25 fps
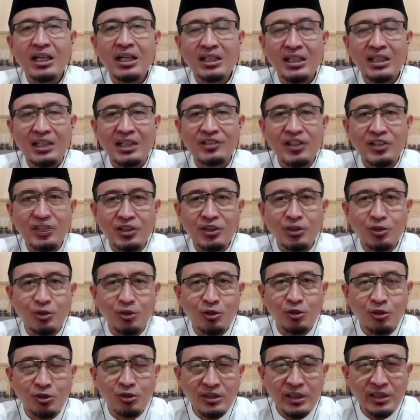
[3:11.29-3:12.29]
Nah,
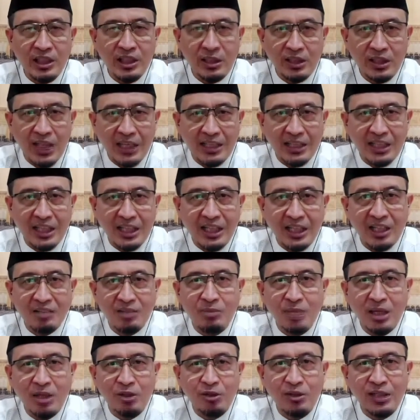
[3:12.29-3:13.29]
cenderung dikatakan
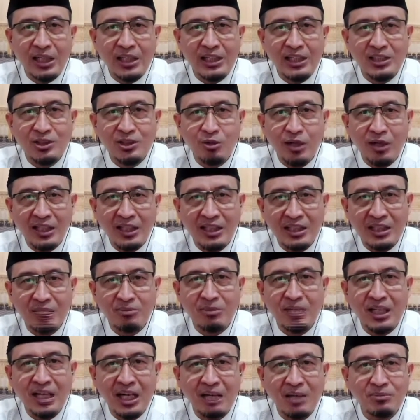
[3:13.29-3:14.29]
barokah itu hanya
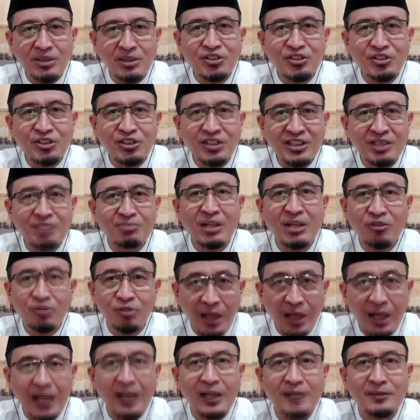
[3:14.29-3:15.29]
mengambil sisi
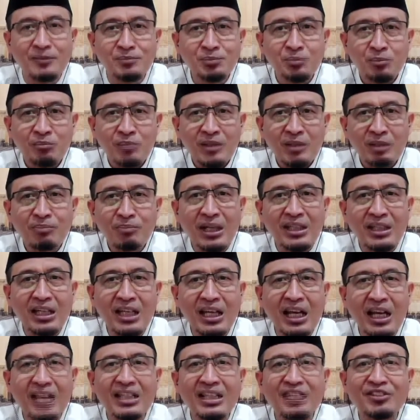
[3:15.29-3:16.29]
manfaat,
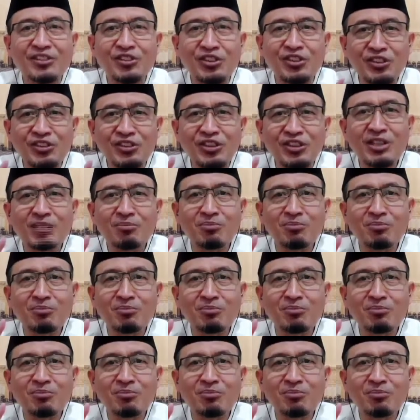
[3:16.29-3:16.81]
padahal ada sisi